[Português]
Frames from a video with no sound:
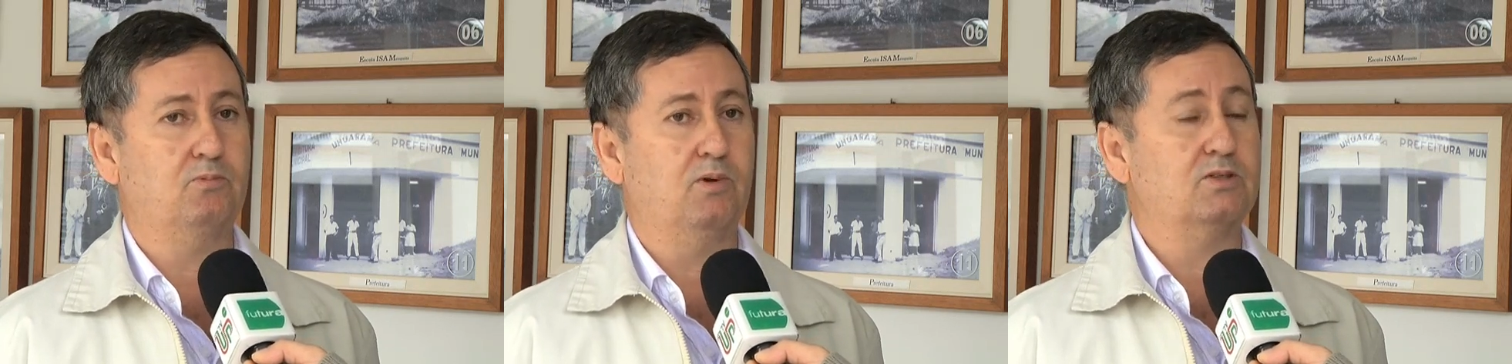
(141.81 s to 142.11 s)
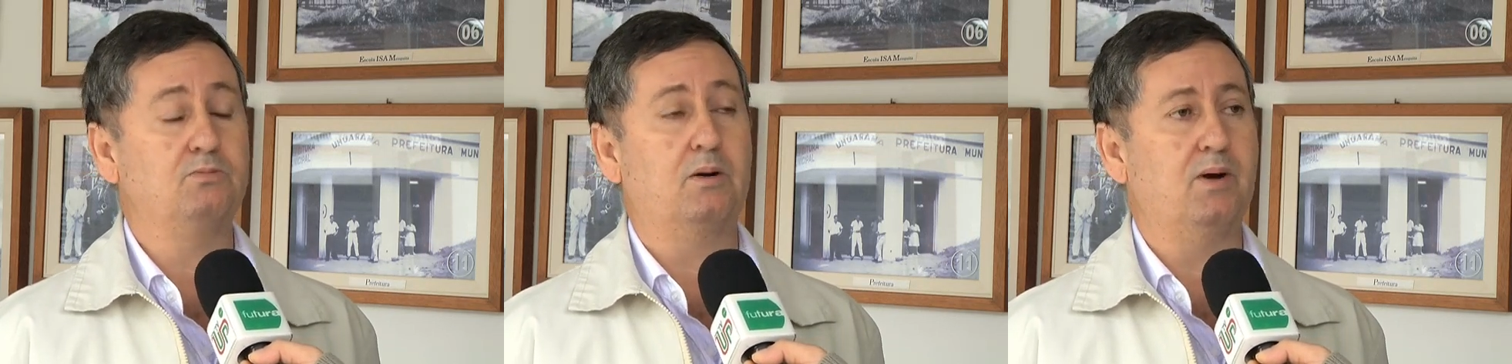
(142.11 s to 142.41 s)

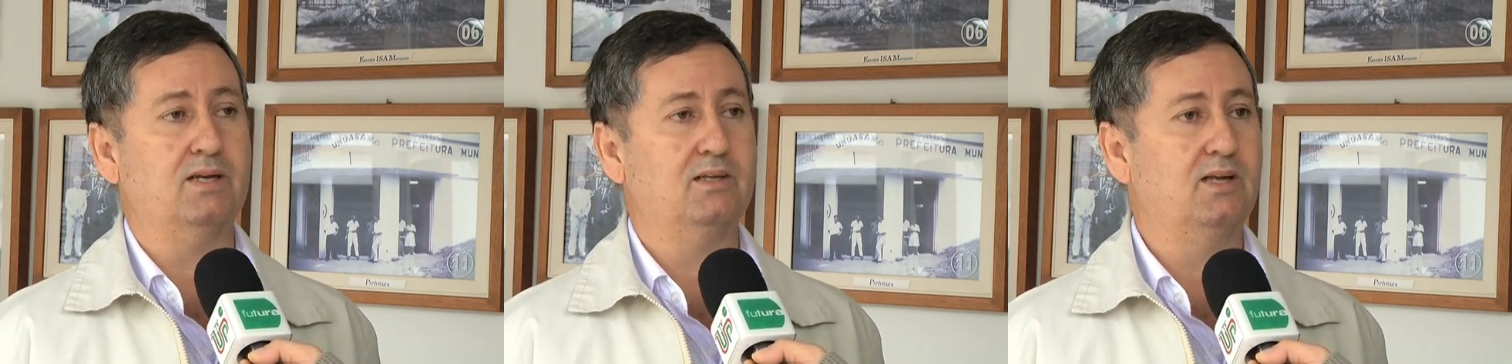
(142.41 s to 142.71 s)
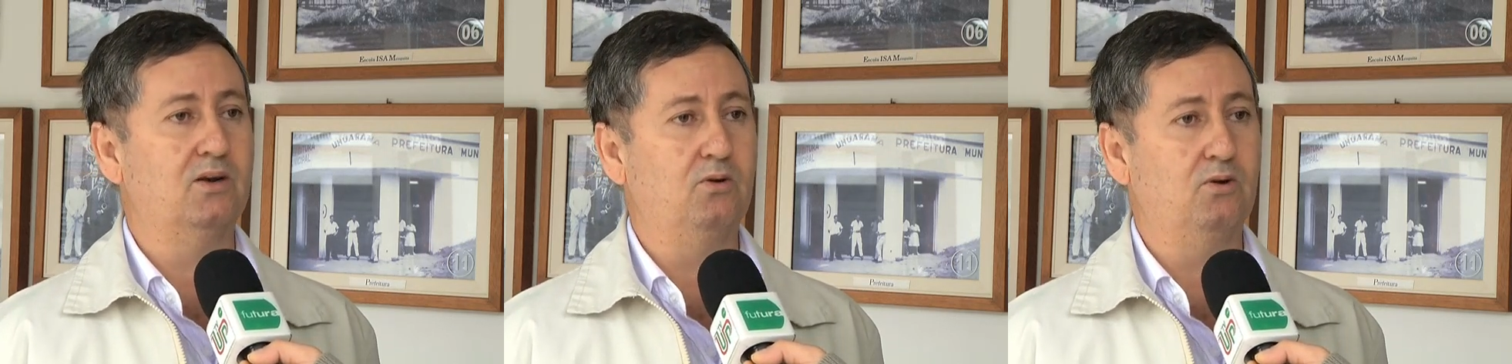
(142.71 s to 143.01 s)
quase que uma máquina
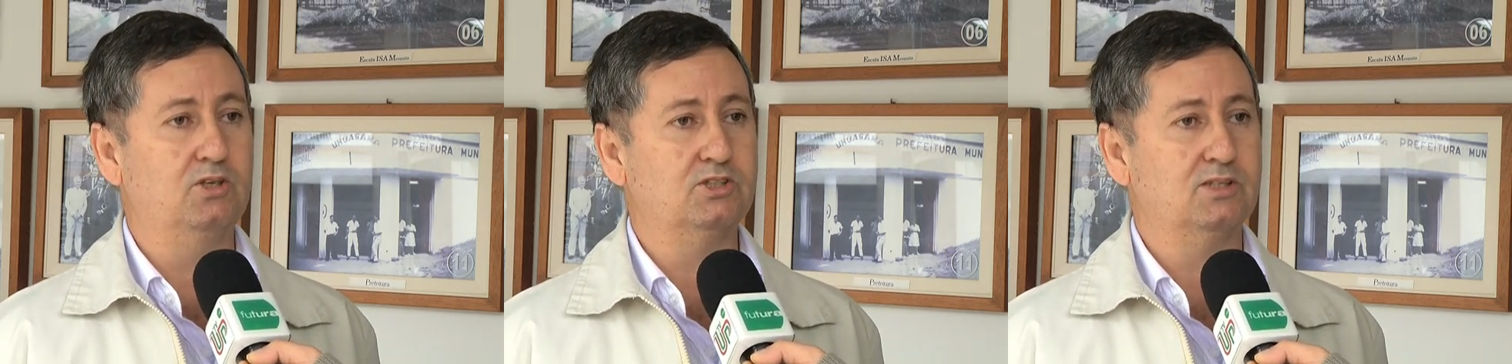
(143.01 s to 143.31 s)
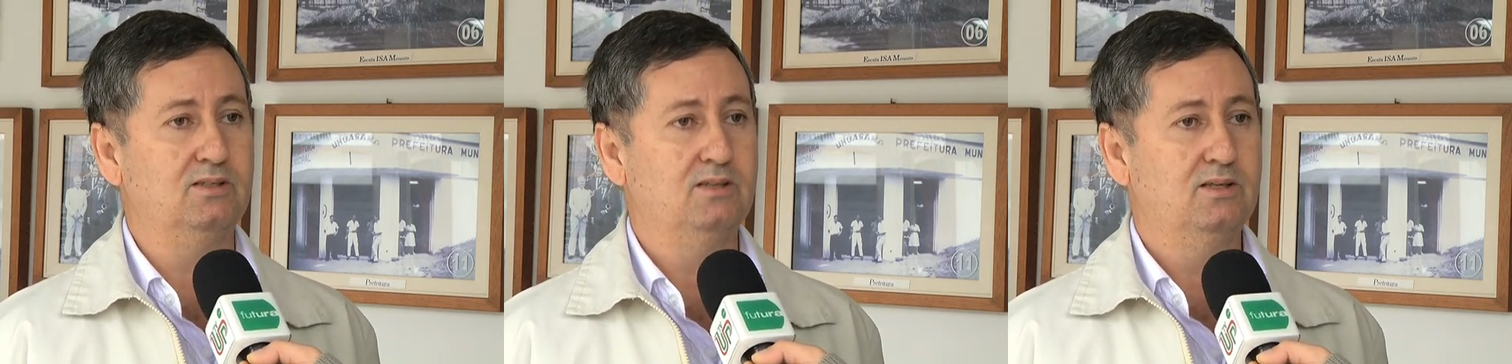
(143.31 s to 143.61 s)

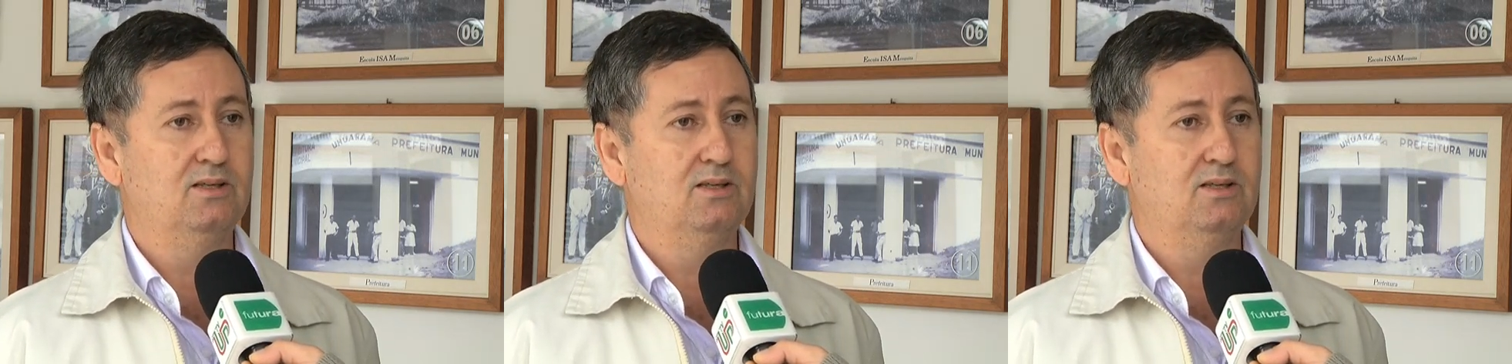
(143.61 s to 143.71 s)
analógica,